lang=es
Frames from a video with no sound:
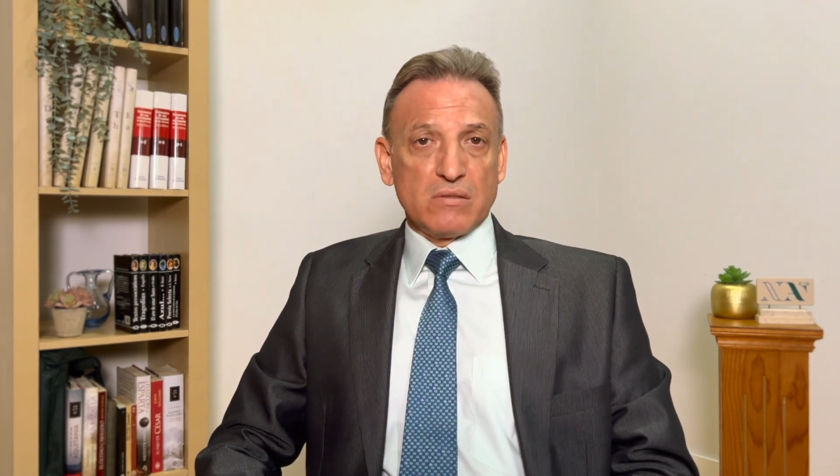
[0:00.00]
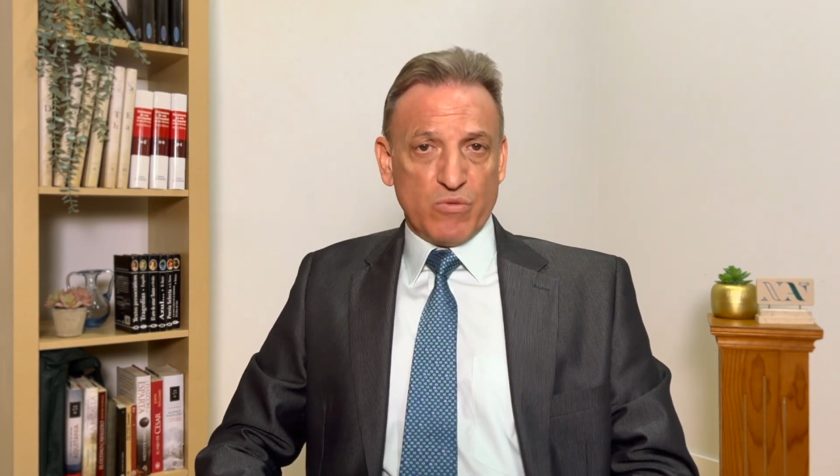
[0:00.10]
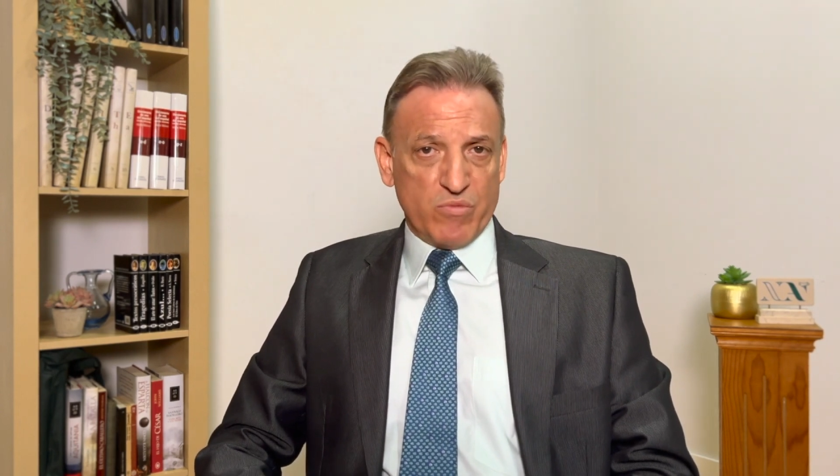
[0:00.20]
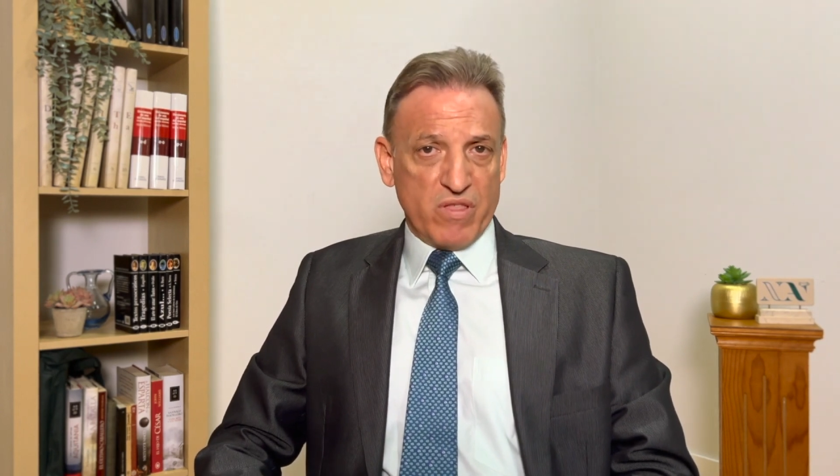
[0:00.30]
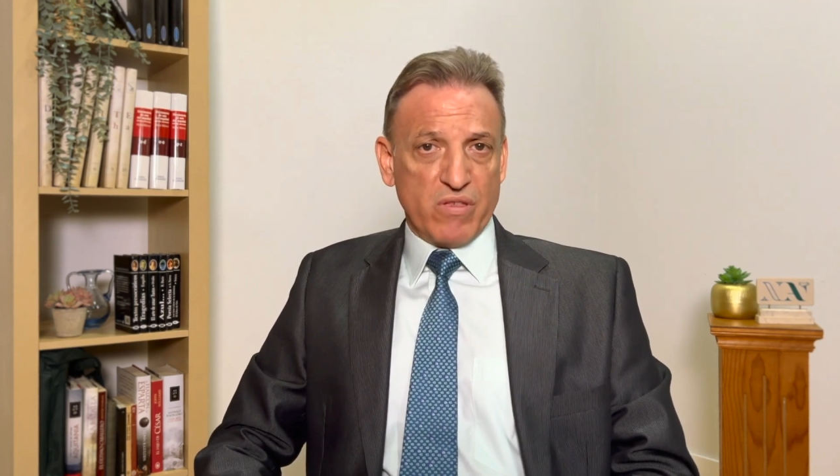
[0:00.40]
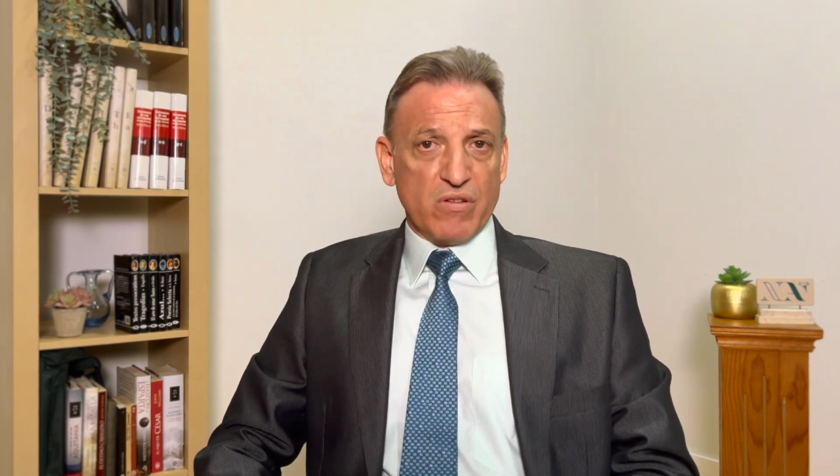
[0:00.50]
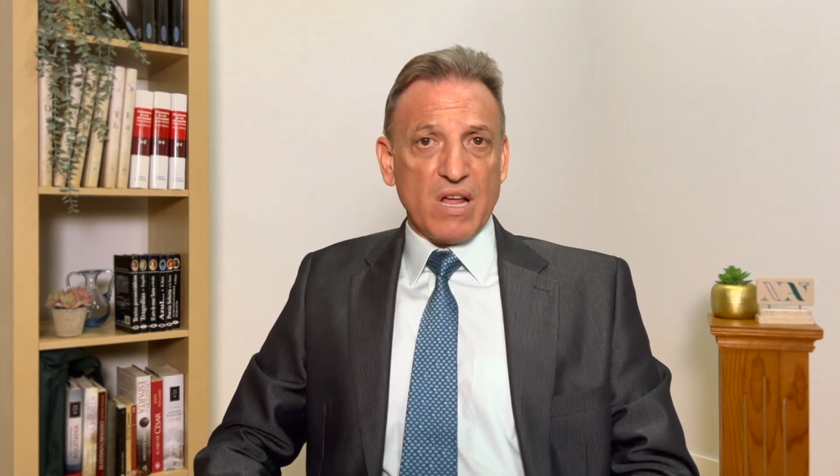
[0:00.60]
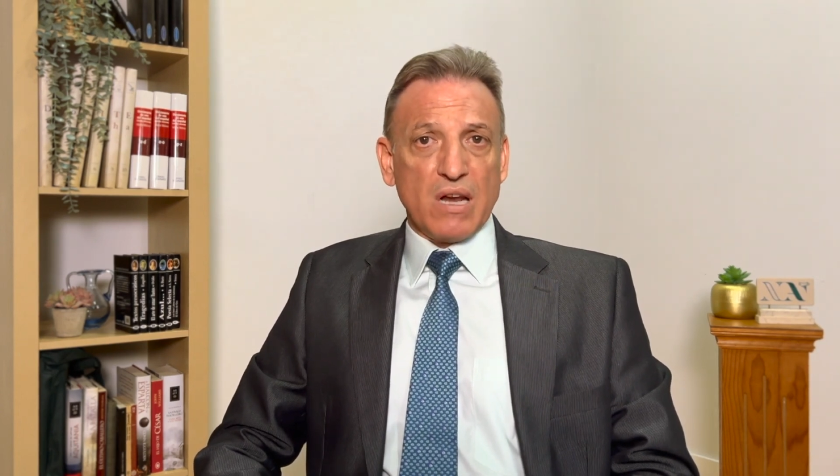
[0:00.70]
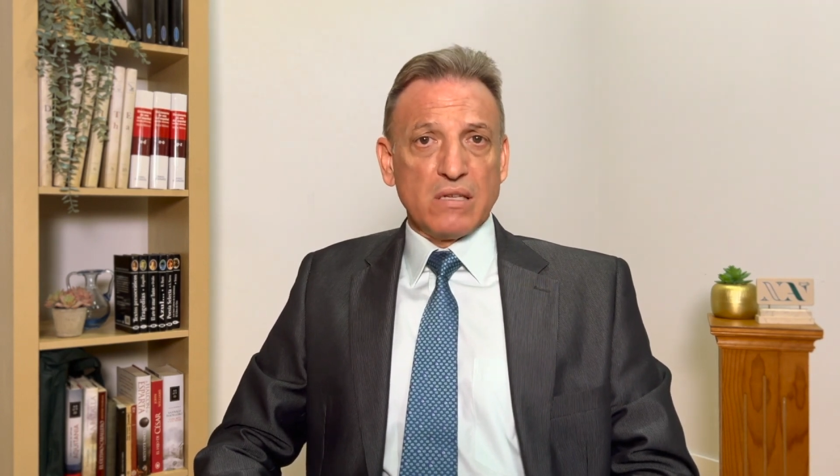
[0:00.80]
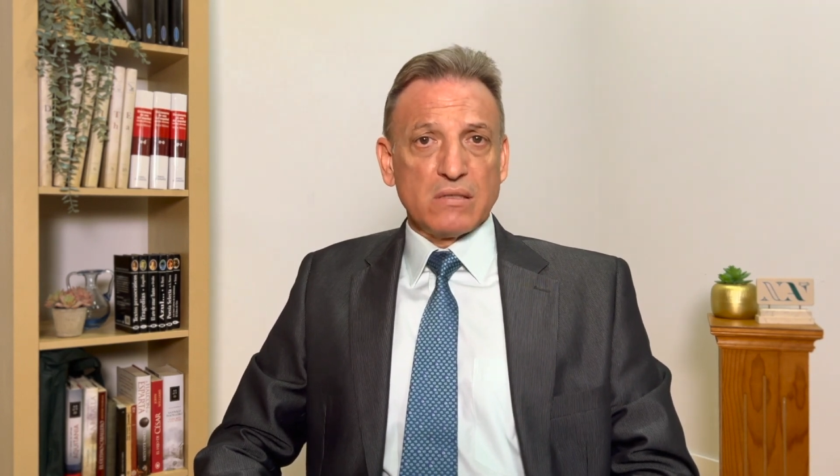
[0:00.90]

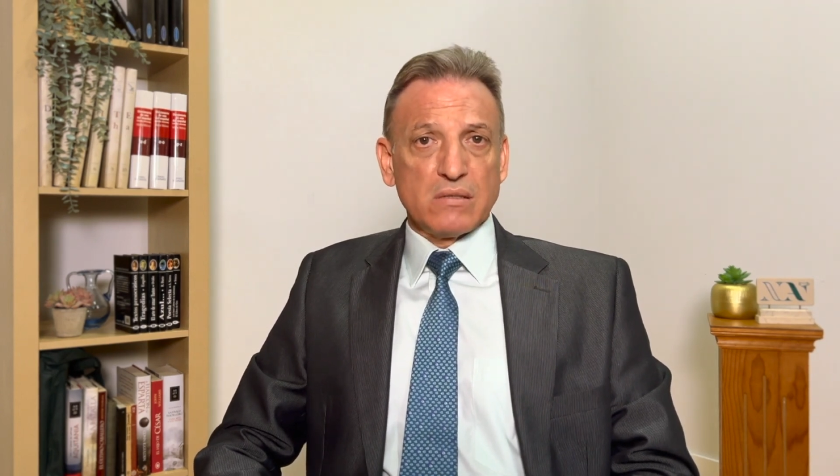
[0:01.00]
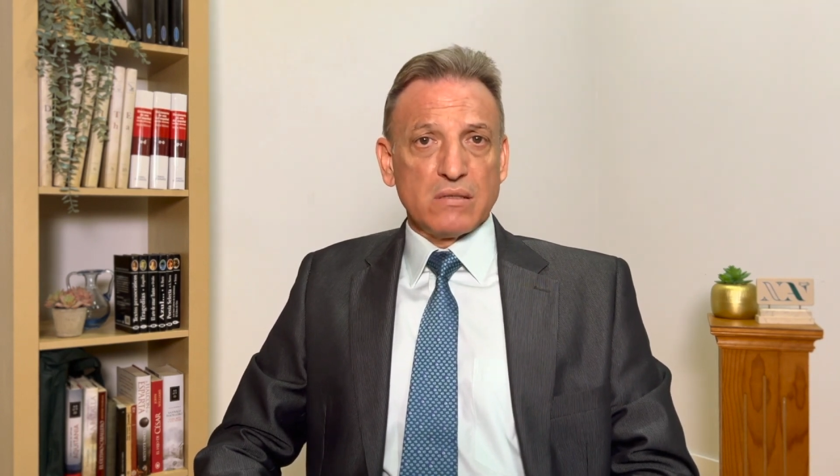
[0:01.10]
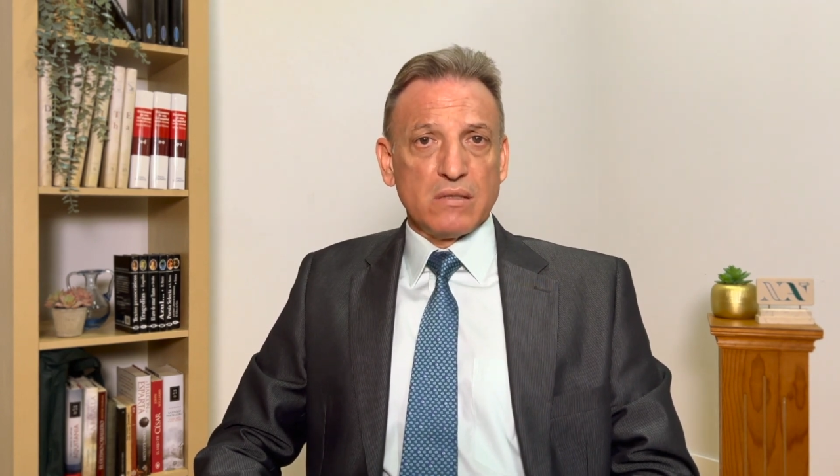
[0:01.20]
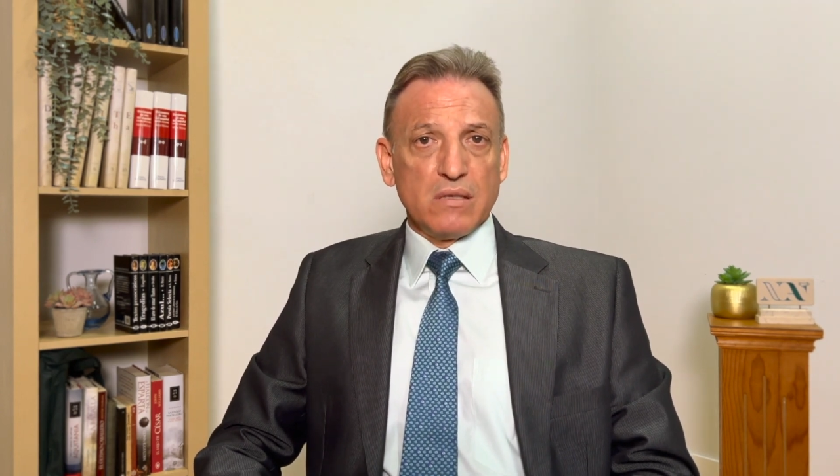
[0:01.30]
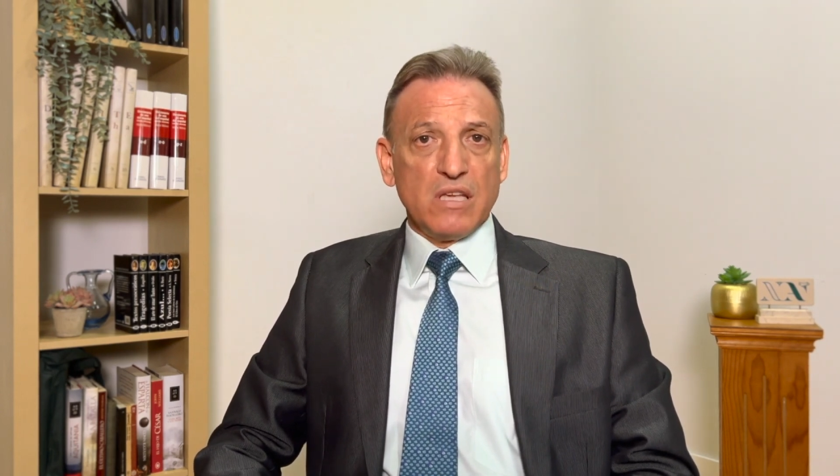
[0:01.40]
convencionales,